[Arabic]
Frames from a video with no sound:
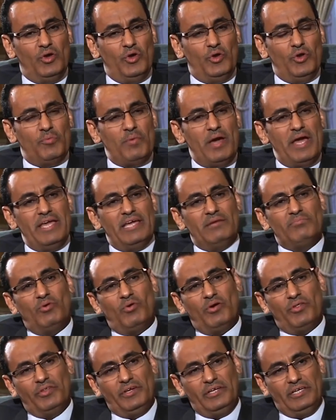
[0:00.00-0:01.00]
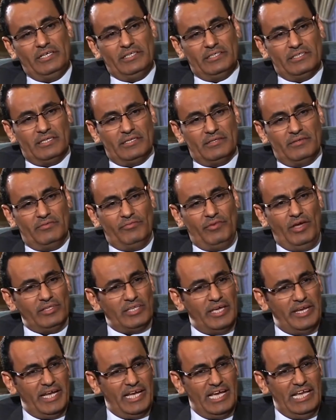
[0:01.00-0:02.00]
أنه ما هي المواضيع اللي ذا
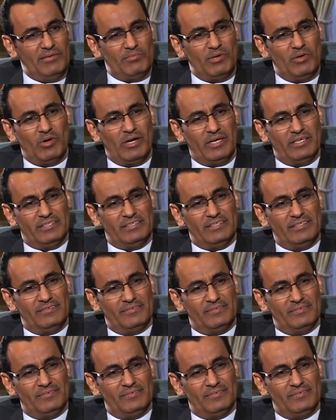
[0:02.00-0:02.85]
فأعطانا كلمة واحدة